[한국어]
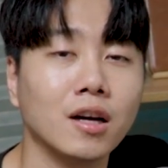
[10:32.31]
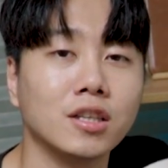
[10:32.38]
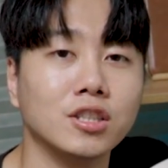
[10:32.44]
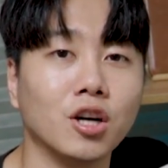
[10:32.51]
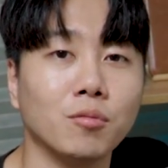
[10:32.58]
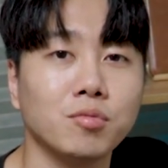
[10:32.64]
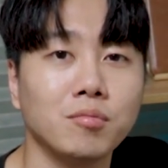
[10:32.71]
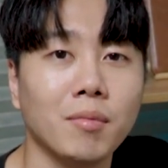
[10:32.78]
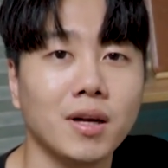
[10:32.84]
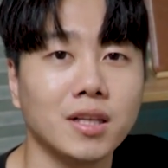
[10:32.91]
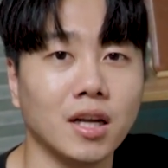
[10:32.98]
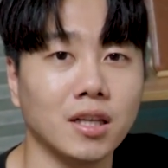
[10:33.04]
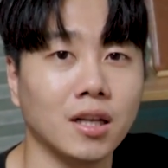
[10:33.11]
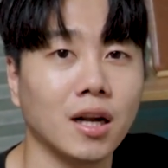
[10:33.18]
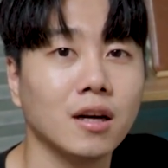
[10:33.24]

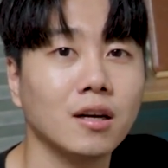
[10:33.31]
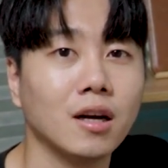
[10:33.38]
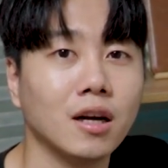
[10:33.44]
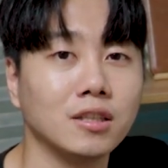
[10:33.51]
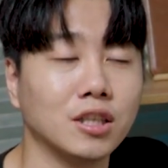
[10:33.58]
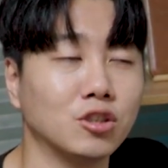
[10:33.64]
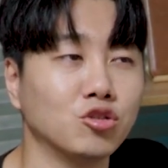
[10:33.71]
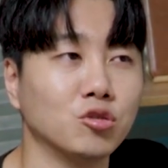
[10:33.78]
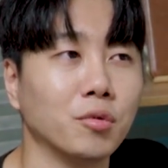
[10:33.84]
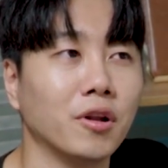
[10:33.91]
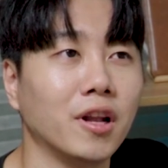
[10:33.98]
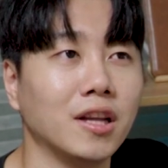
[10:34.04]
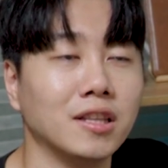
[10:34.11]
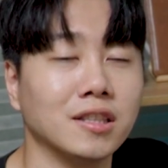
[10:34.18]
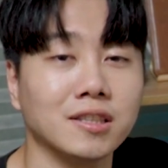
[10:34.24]
그것뿐만이 아니라 제
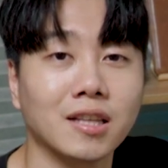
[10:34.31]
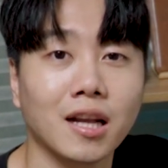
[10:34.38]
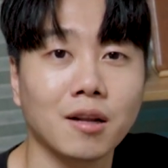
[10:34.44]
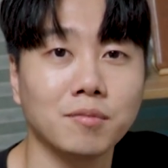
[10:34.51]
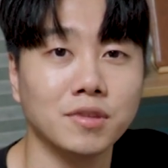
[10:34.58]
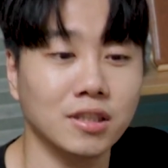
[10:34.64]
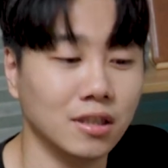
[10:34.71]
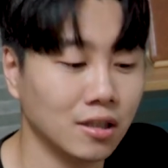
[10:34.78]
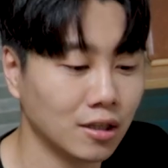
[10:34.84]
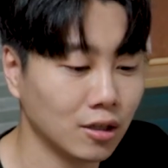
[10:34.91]
주변에 있는 사람들